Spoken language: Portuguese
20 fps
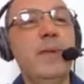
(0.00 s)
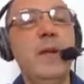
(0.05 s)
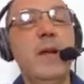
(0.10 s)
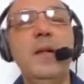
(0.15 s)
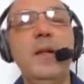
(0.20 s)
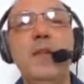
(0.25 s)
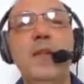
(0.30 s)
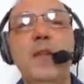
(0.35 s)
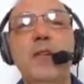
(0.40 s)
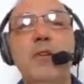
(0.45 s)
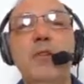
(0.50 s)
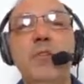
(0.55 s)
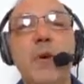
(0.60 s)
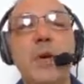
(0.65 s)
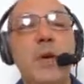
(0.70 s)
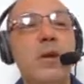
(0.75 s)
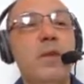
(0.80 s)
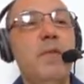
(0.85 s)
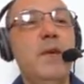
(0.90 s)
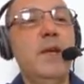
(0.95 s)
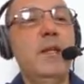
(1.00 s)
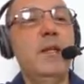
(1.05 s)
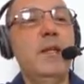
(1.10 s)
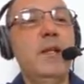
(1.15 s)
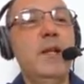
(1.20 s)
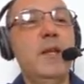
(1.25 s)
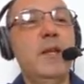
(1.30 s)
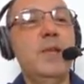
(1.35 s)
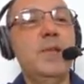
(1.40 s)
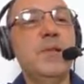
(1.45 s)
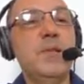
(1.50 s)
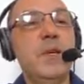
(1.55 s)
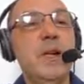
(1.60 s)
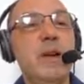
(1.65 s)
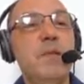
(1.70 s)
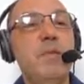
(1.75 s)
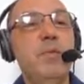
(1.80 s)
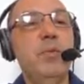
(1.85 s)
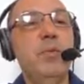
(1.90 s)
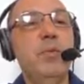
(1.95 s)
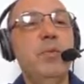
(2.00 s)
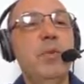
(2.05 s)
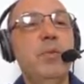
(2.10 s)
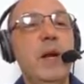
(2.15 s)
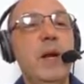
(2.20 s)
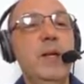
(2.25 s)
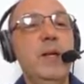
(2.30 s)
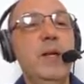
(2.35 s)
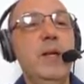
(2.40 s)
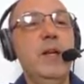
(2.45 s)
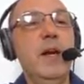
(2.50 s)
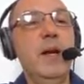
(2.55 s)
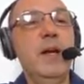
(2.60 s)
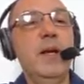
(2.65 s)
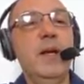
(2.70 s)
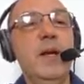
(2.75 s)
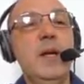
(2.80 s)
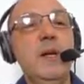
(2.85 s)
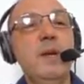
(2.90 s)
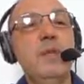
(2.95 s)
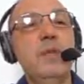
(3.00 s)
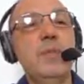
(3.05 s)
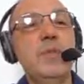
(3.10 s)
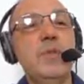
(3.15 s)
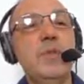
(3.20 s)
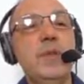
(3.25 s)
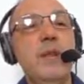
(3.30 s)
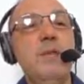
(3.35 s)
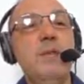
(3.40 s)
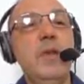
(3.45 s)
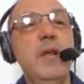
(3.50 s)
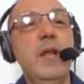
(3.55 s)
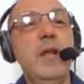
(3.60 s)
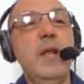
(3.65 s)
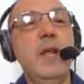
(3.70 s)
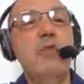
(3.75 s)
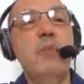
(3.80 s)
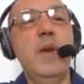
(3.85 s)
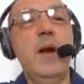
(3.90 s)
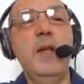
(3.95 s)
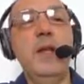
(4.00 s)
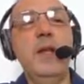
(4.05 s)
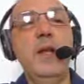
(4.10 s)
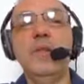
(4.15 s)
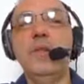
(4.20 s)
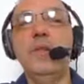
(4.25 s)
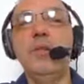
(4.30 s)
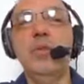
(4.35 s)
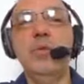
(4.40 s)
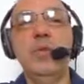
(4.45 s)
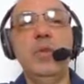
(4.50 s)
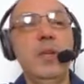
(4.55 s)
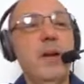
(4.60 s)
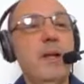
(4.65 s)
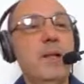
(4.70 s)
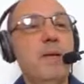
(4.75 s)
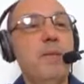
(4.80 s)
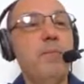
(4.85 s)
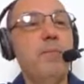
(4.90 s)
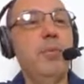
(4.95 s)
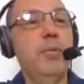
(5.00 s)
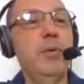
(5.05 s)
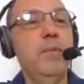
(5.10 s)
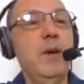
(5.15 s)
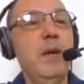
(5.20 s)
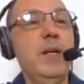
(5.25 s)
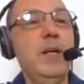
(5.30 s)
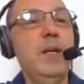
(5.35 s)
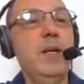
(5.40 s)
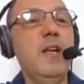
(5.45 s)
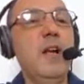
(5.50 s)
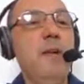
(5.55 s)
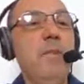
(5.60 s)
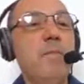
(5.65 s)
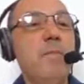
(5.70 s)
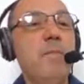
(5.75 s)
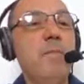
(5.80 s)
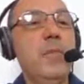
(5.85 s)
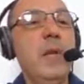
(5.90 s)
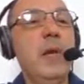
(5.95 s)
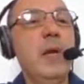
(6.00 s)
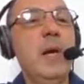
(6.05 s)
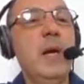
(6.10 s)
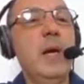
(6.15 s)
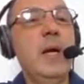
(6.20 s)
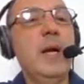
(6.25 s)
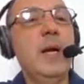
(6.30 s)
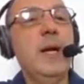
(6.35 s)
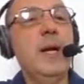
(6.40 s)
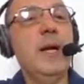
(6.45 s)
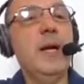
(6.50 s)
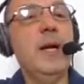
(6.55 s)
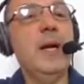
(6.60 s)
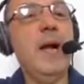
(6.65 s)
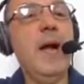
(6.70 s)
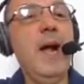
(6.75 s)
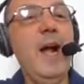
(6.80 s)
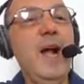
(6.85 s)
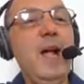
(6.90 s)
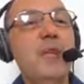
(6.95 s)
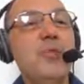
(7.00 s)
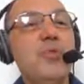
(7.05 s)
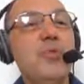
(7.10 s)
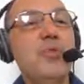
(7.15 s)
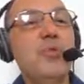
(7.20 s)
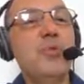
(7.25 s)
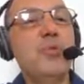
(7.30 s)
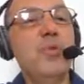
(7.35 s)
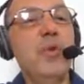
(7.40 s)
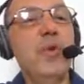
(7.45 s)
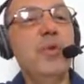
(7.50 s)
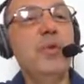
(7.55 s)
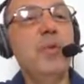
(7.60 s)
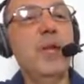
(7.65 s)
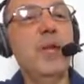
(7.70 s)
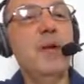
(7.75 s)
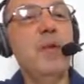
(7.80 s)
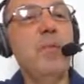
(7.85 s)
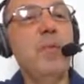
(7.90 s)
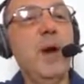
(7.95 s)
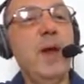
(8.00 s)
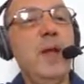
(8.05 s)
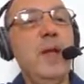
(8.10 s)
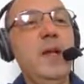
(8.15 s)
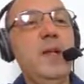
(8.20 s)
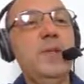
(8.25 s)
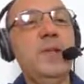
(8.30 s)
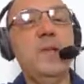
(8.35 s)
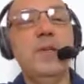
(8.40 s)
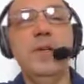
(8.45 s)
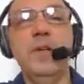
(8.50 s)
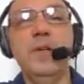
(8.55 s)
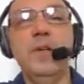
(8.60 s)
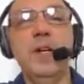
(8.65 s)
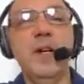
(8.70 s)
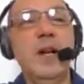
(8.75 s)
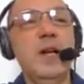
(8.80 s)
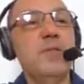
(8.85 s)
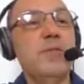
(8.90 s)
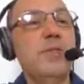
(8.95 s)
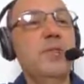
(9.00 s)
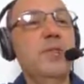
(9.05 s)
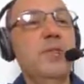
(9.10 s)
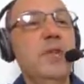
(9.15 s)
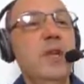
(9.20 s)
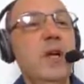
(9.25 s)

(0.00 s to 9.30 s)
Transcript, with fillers: é uma nova linha, ele escreve por uma linha. Vamos escrever nenhuma rede encontrada, pula uma linha. Caso eu tenha uma rede, caso